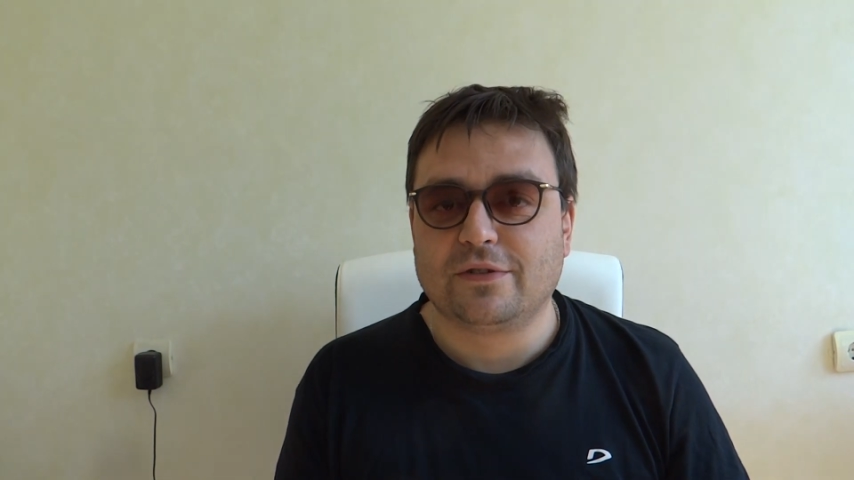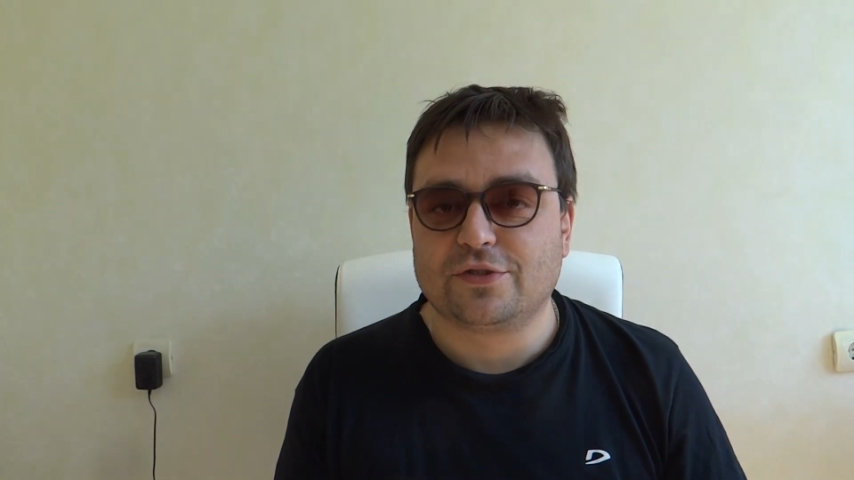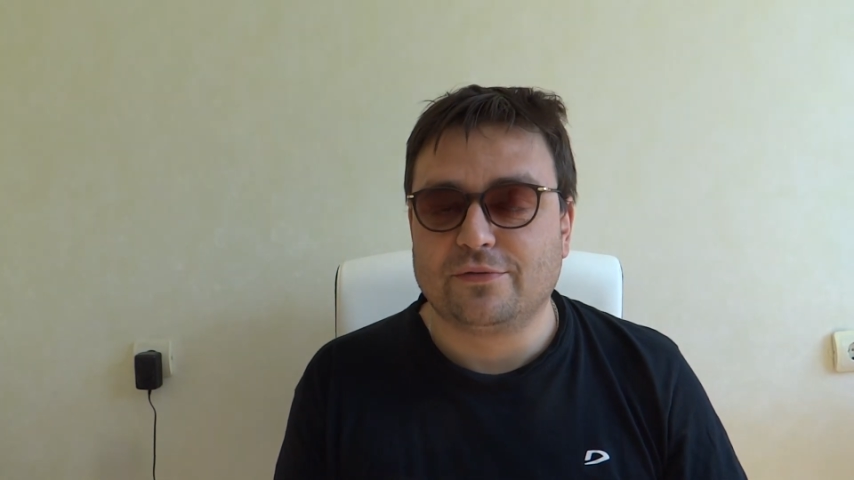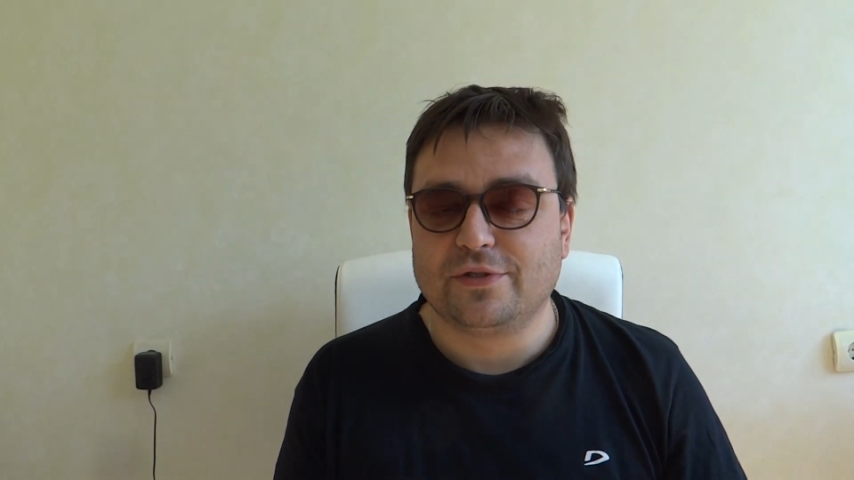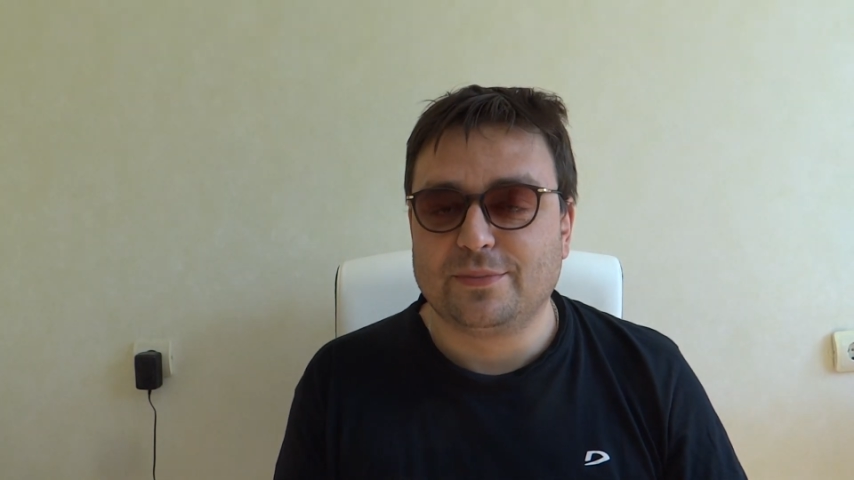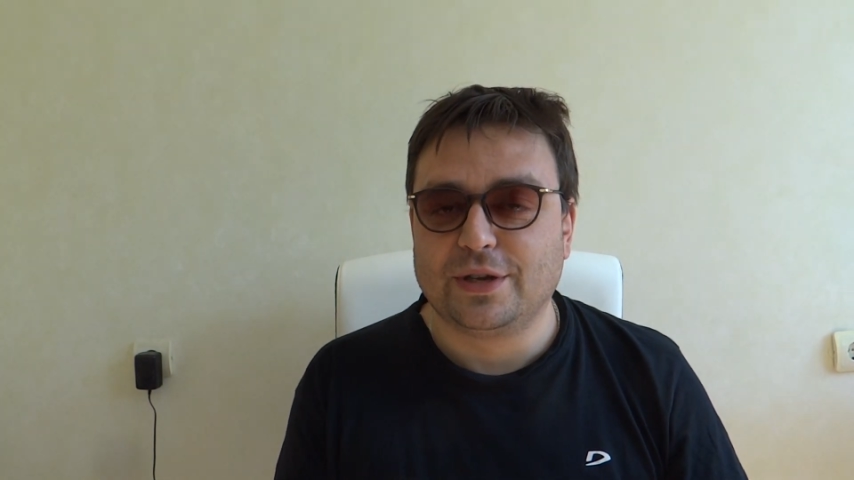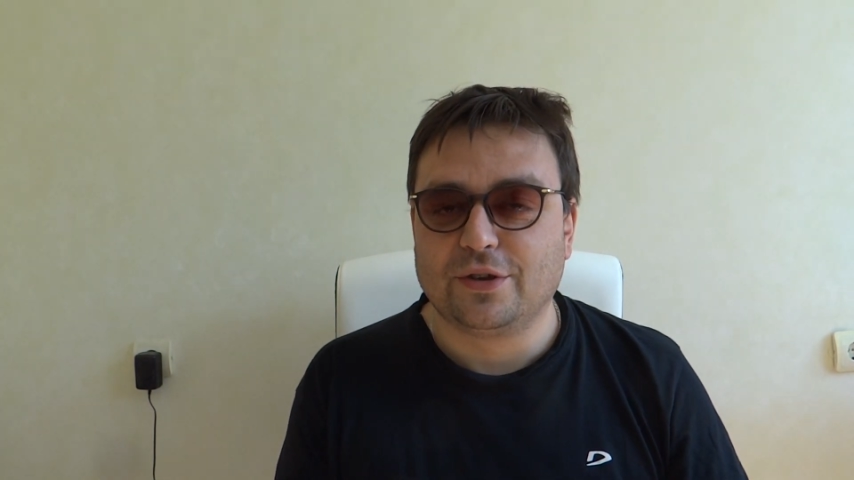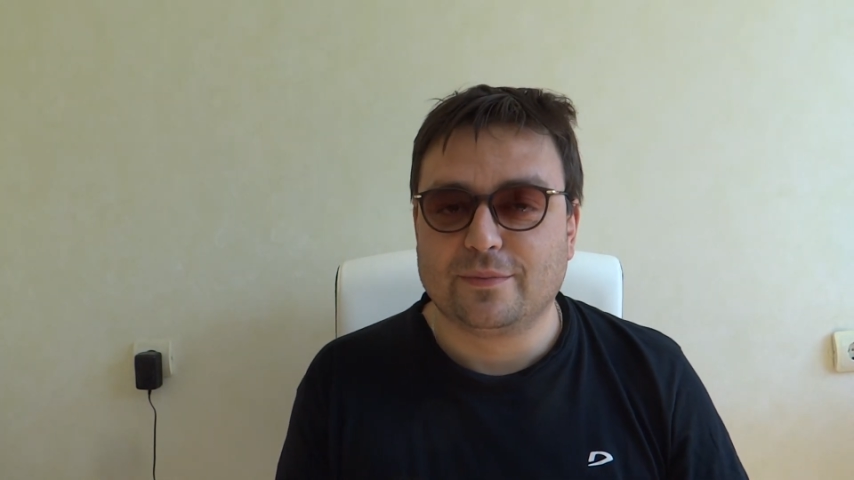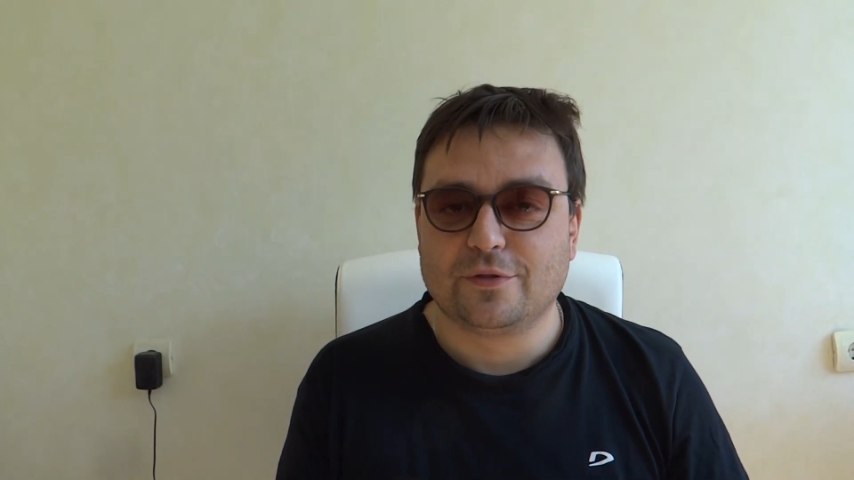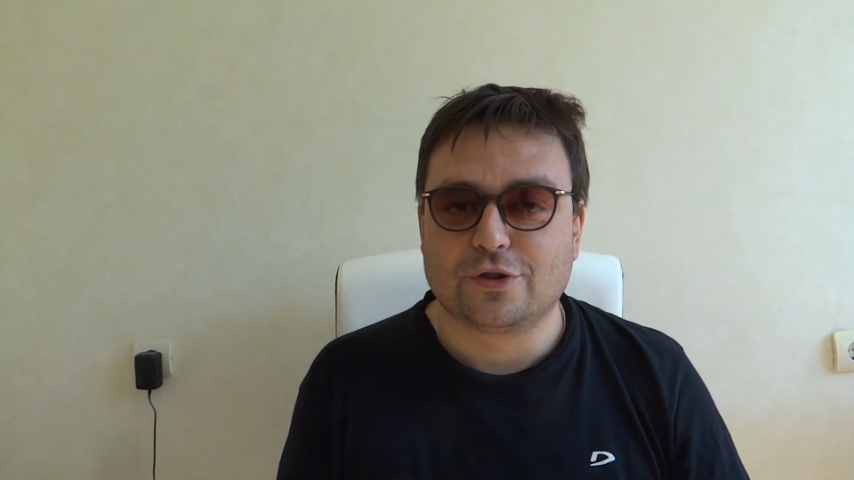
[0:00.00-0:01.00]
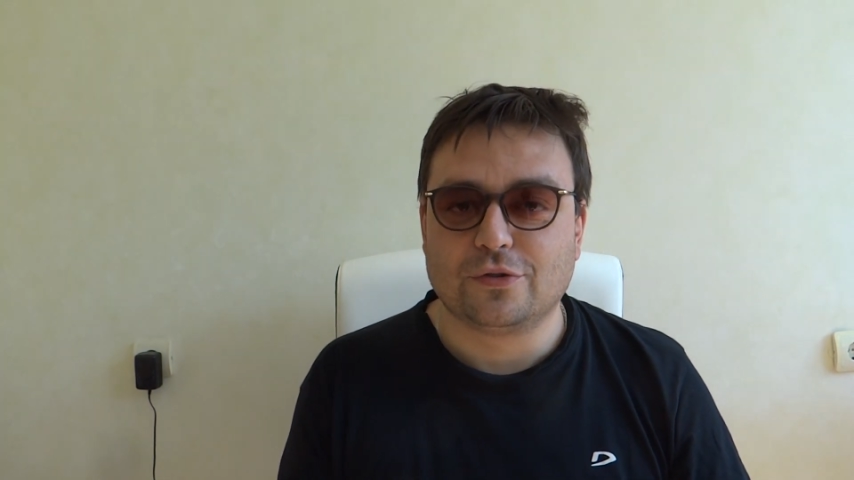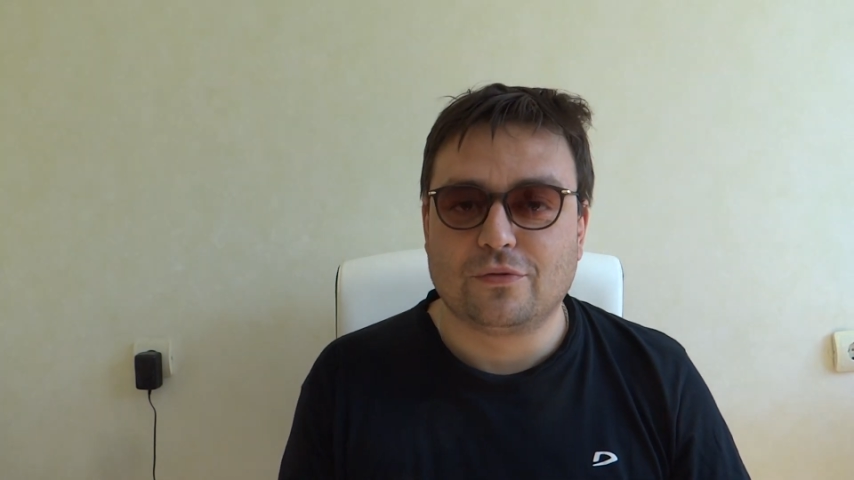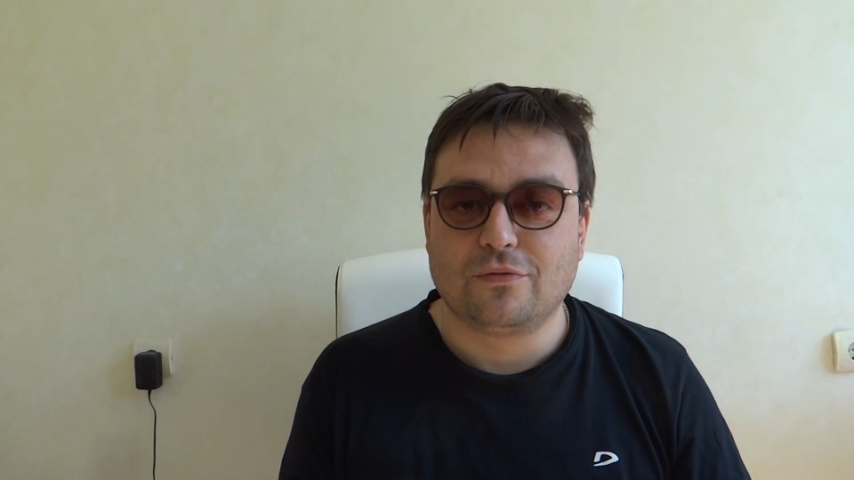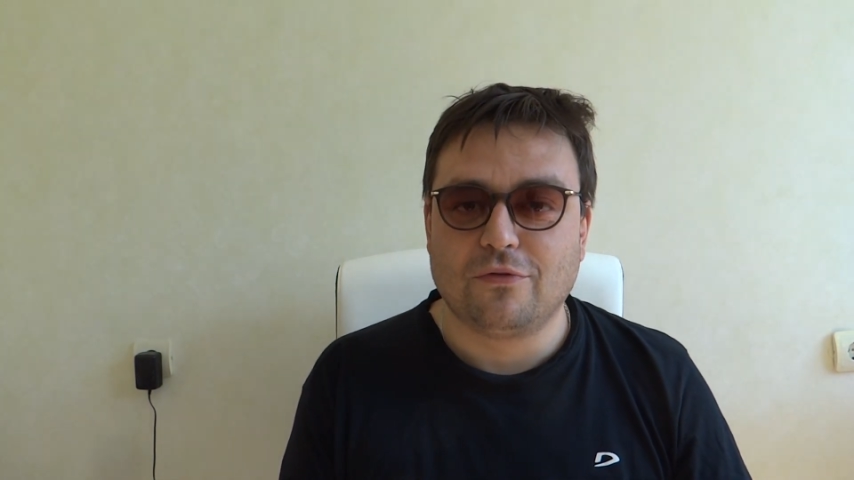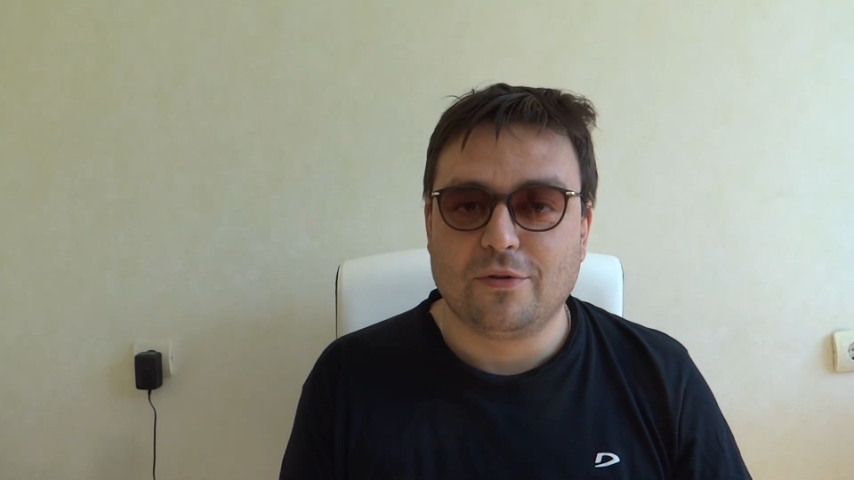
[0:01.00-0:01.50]
вашему вниманию немножко
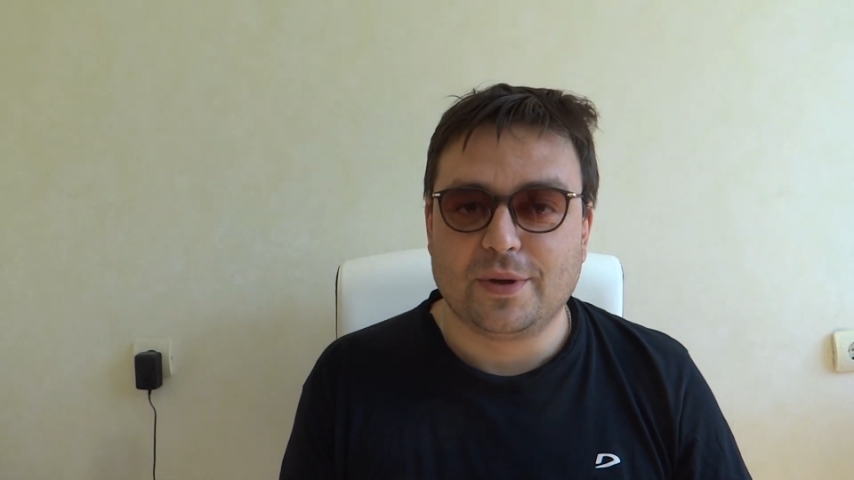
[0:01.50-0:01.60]
другой